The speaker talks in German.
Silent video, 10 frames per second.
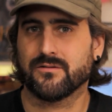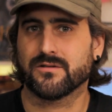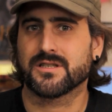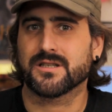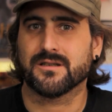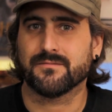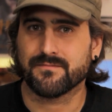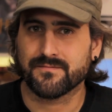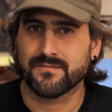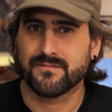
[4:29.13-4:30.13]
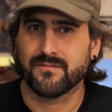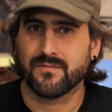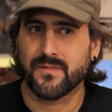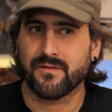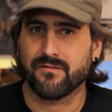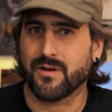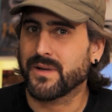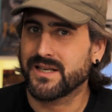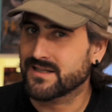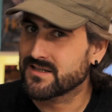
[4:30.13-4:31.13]
Und ähm, wenn
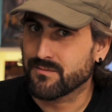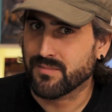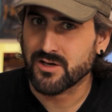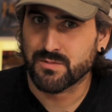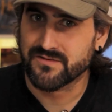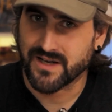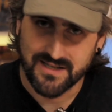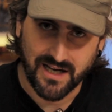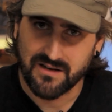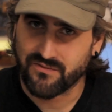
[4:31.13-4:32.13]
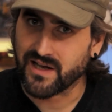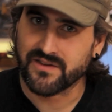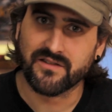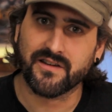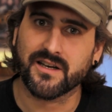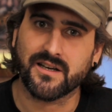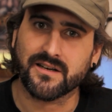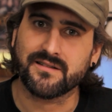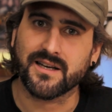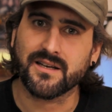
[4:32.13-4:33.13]
man jetzt beispielsweise eine Fernsehserie
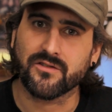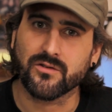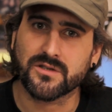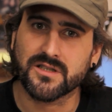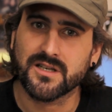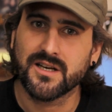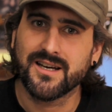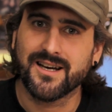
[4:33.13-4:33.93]
nach der anderen suchtet,